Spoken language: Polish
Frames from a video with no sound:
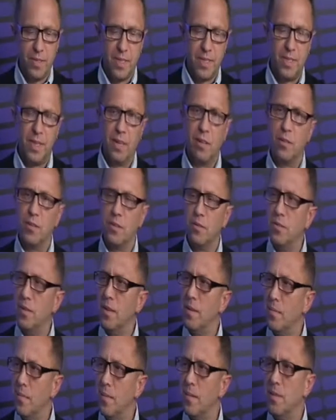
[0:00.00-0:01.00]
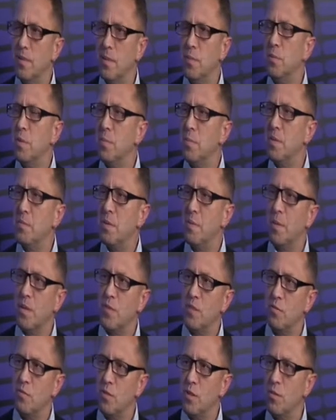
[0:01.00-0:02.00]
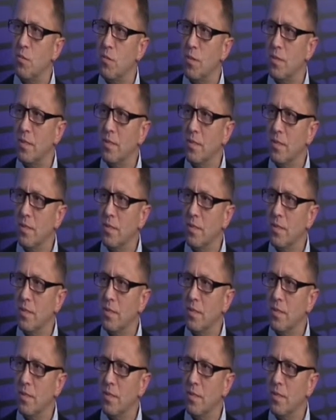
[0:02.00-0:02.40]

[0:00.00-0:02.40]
tego co wiem, z optymizmem patrzy w przyszłość.